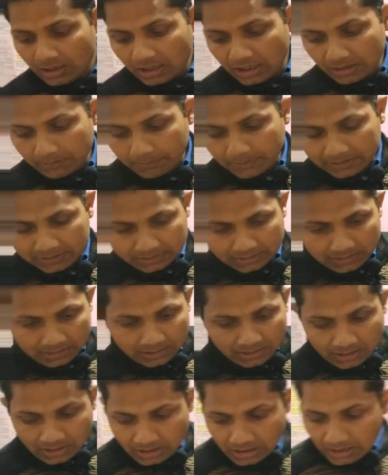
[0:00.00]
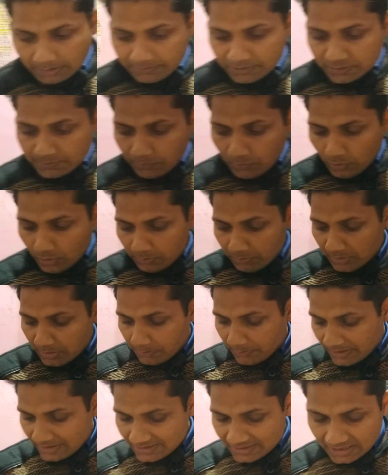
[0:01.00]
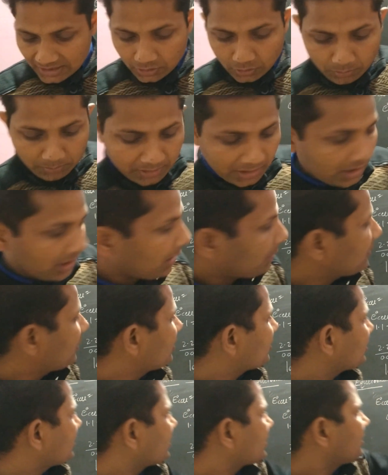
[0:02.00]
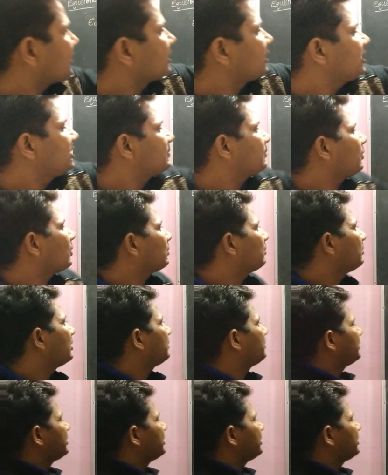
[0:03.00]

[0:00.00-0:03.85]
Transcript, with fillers: कर पाते हैं अब इस फॉर्मूले बेस्ड एक न्यूमेरिकल हम डिस्कस करते हैं इस फॉर्मूले